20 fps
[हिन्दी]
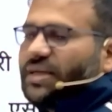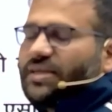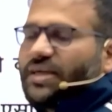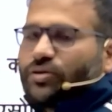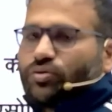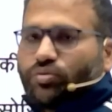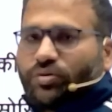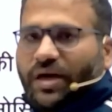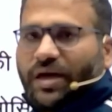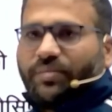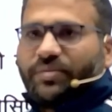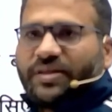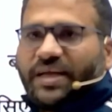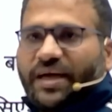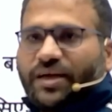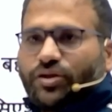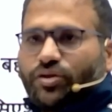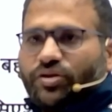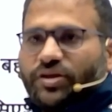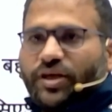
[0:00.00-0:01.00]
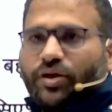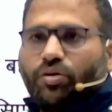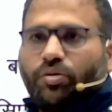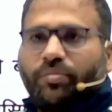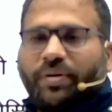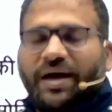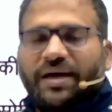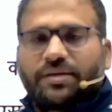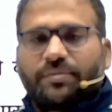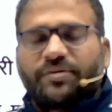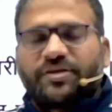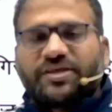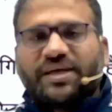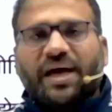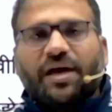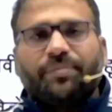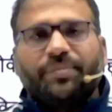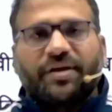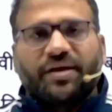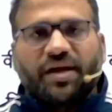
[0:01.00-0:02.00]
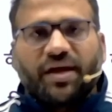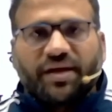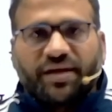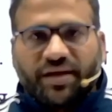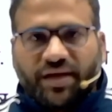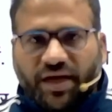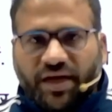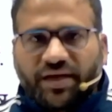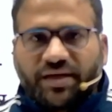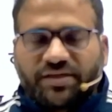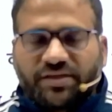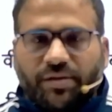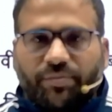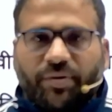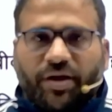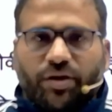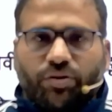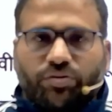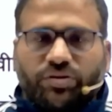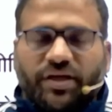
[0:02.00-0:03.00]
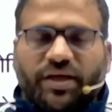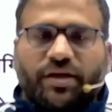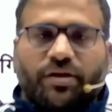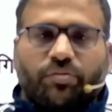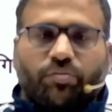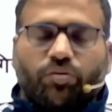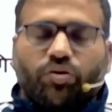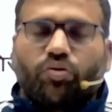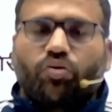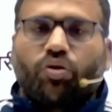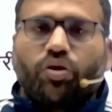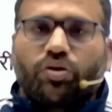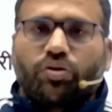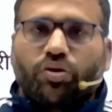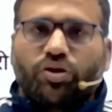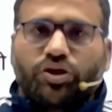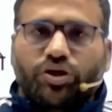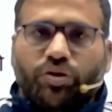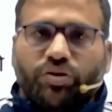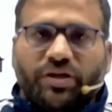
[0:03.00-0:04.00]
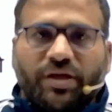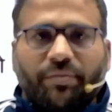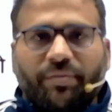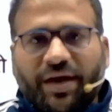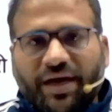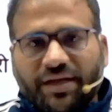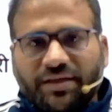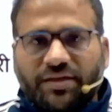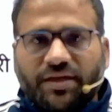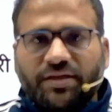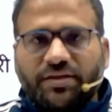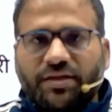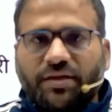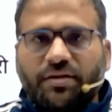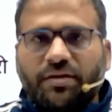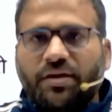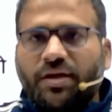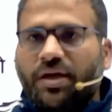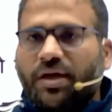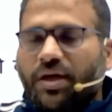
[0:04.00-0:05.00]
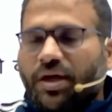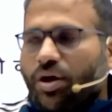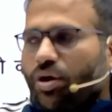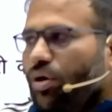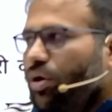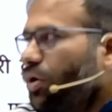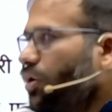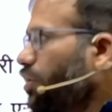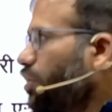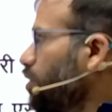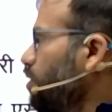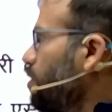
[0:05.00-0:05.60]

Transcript: जा चुका है विद्यार्थियों देखो भारत में चार प्रकार के नागरिक सम्मान होते हैं वो कौन कौन से होते हैं भारत रत्न और